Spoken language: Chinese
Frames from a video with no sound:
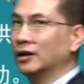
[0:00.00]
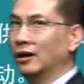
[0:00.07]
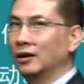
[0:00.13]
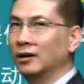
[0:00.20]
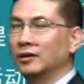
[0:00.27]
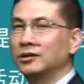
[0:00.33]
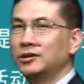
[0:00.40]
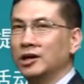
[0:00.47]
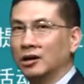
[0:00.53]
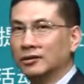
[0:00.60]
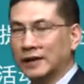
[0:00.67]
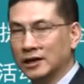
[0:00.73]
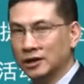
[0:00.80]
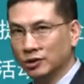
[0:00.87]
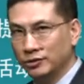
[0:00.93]
呢，教
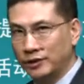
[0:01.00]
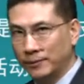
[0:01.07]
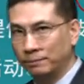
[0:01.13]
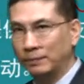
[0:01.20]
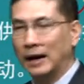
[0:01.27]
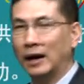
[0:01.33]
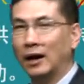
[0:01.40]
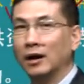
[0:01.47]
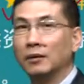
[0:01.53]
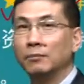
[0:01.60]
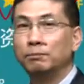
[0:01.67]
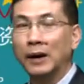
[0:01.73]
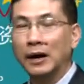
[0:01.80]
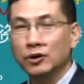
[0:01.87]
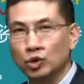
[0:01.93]
材首先把
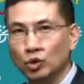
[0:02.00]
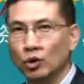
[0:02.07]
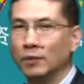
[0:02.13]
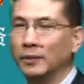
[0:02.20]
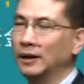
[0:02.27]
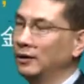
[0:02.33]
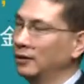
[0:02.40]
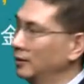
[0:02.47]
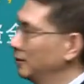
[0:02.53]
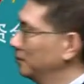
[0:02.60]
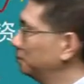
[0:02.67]
帮助我们